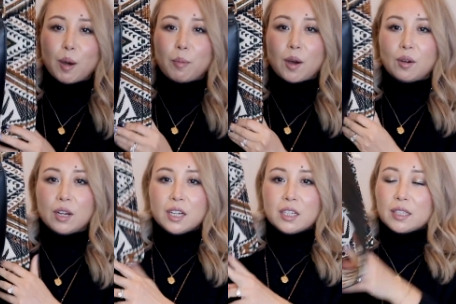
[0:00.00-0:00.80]
包包，
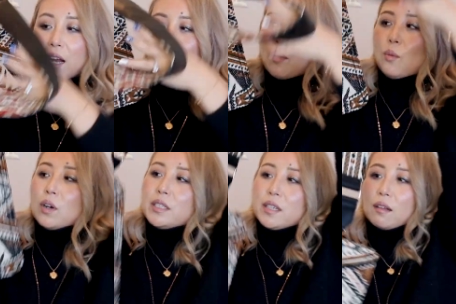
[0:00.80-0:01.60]
它让
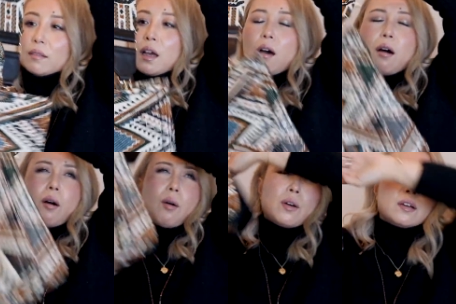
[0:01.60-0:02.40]
我想
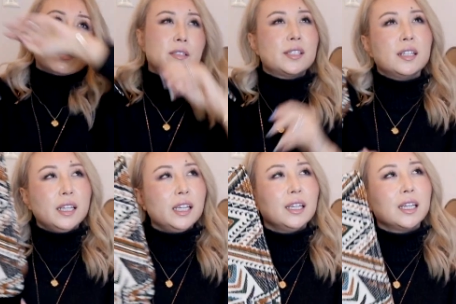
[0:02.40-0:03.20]
到 c e l
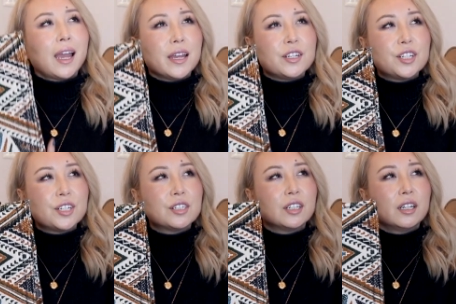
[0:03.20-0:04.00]
i n e 还
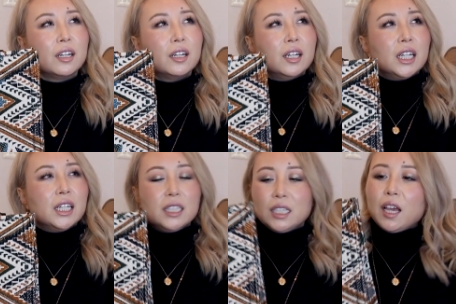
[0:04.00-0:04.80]
是
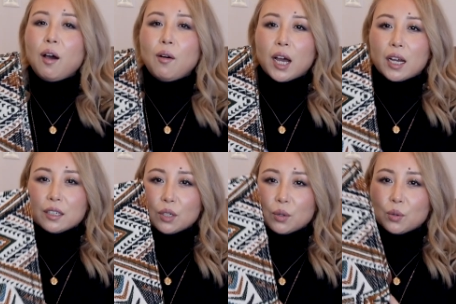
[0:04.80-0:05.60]
迪奥啊，
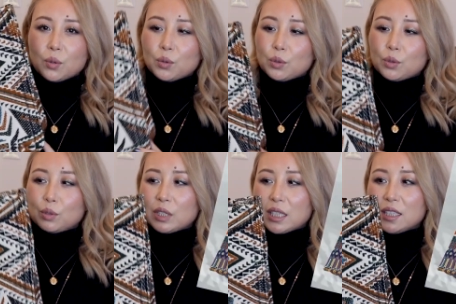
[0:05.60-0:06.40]
有
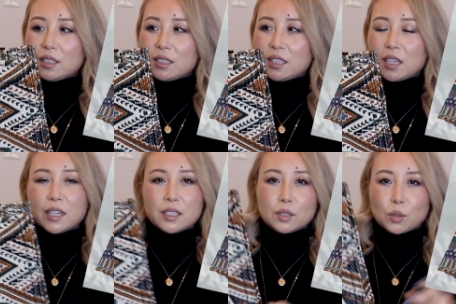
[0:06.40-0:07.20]
一
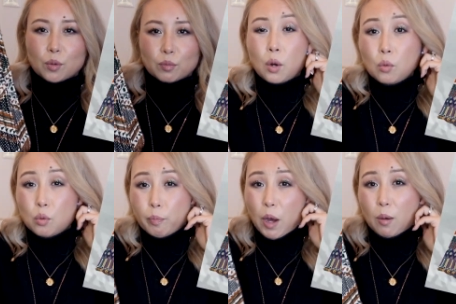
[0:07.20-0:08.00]
些这种购
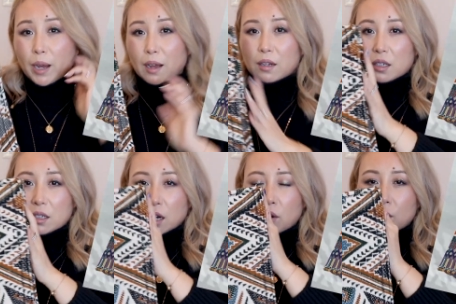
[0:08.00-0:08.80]
物包吧。
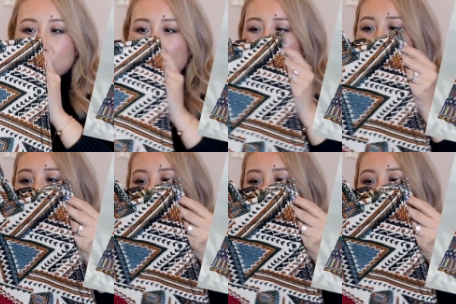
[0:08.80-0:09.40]
然后这一